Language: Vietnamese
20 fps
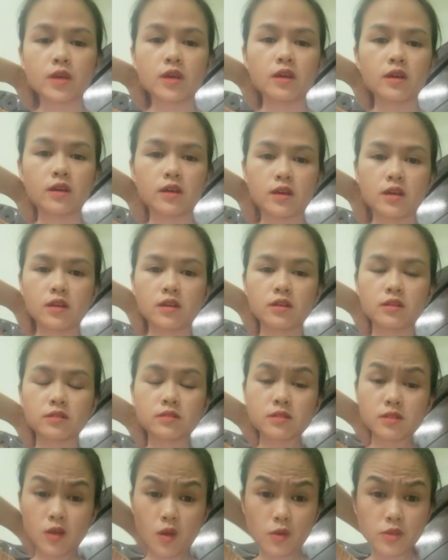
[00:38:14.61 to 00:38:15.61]
À,
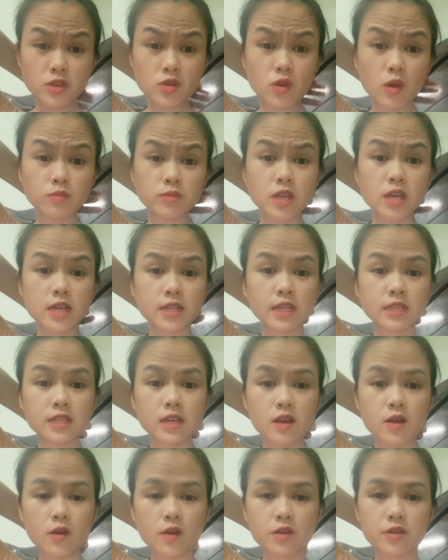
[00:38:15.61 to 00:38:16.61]
có nhiều công ty người ta sẽ
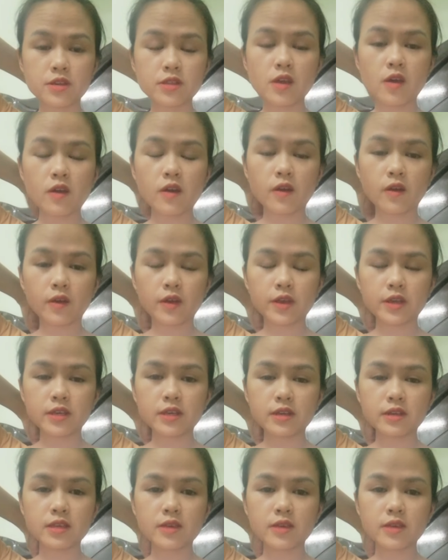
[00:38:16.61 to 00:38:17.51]
hỏi đòi hỏi nghiệp